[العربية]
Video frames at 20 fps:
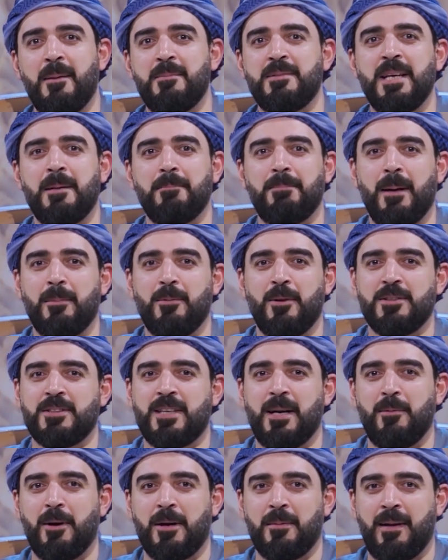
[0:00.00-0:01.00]
همزين بابلو
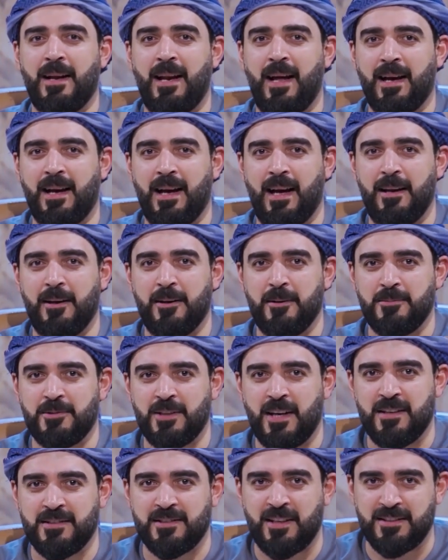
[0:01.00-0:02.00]
اسكابور ما لحق عليهم
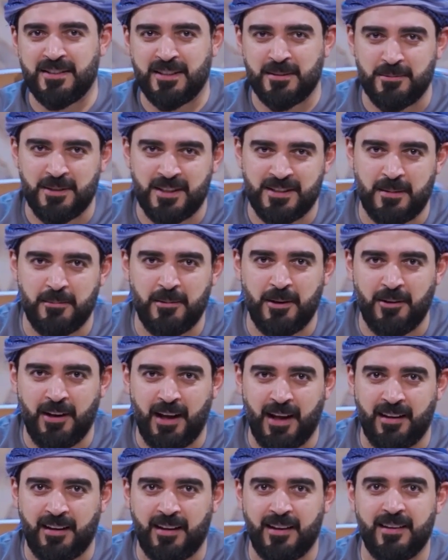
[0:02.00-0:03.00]
كان استخلصت المسلسل من
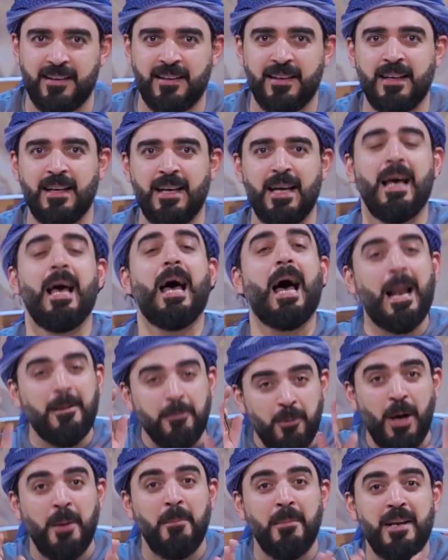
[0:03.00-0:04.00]
اول حلقه
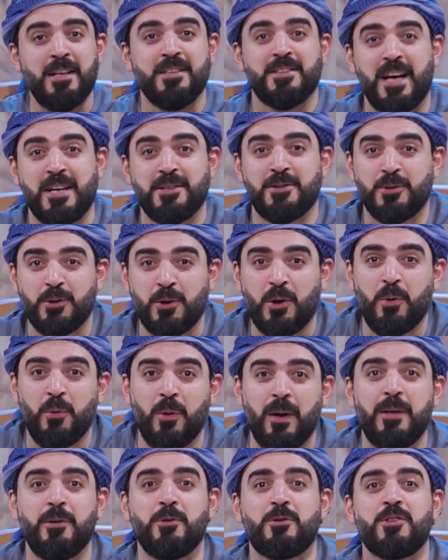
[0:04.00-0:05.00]
المهم اللي صار صدق
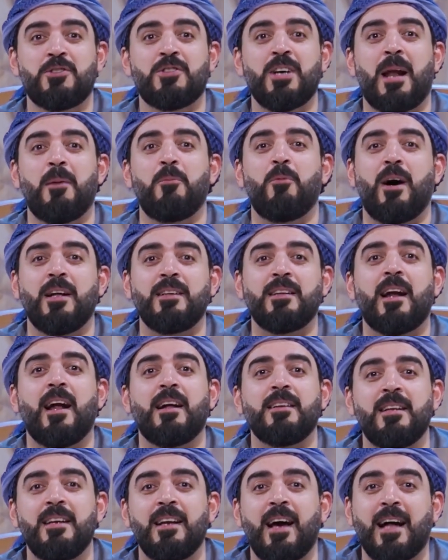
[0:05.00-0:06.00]
هو انه تجار
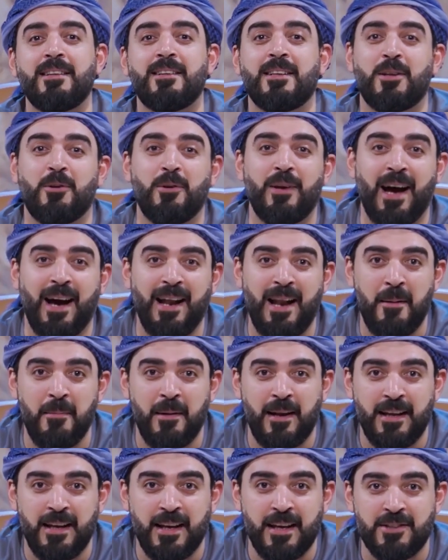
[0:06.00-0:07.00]
المخدرات اللي خططوا لهاي
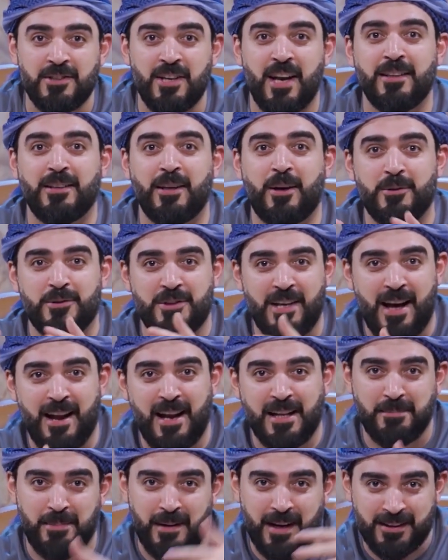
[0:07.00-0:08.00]
العمليه كانت اكو
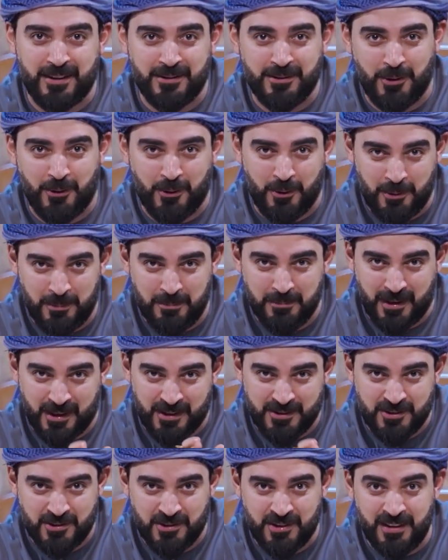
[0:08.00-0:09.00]
سيارات برا تنتظرهم
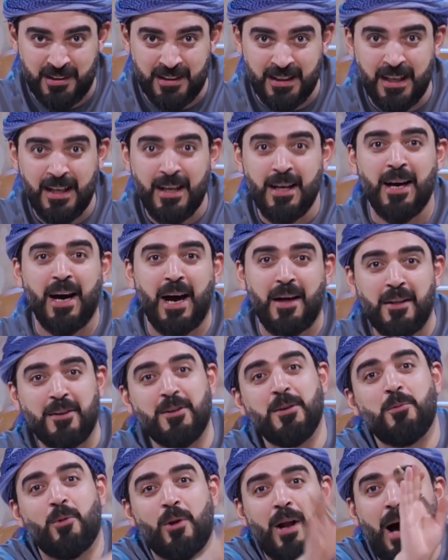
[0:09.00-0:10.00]
برا السجن
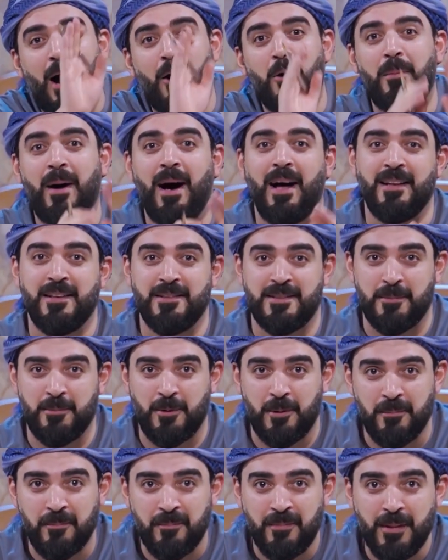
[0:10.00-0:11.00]
اخذتهم وراحوا وما حد
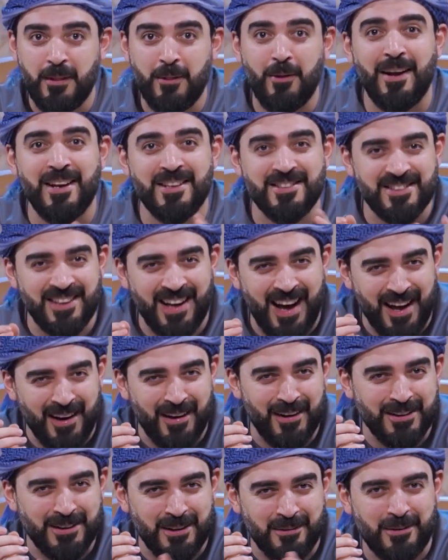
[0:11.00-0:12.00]
لزمهم دول الصغار
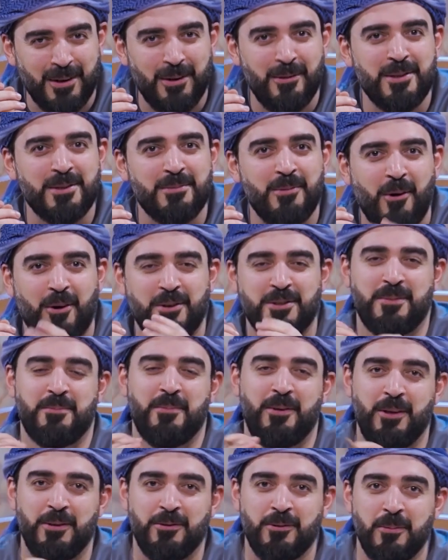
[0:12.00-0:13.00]
اللي طفروا لزموا قسم
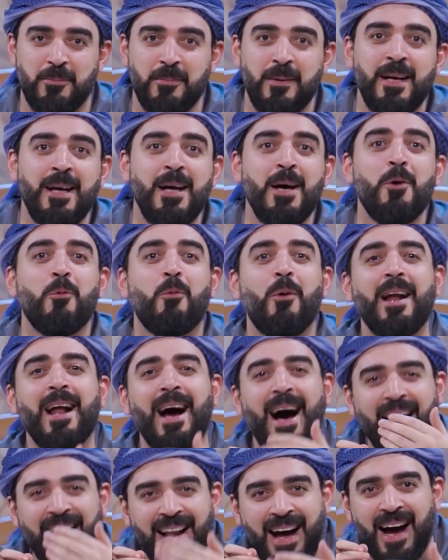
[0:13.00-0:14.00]
من عندهم
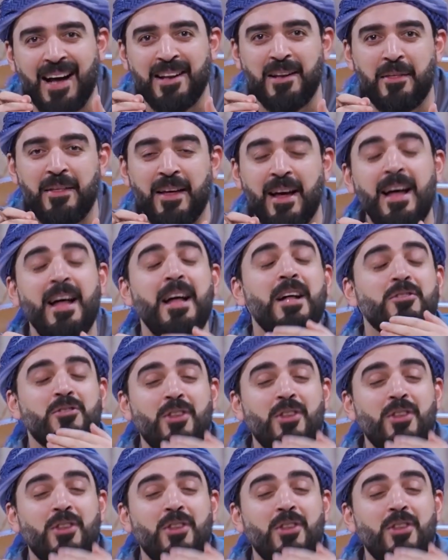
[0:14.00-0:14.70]
ورا هاي الحادثه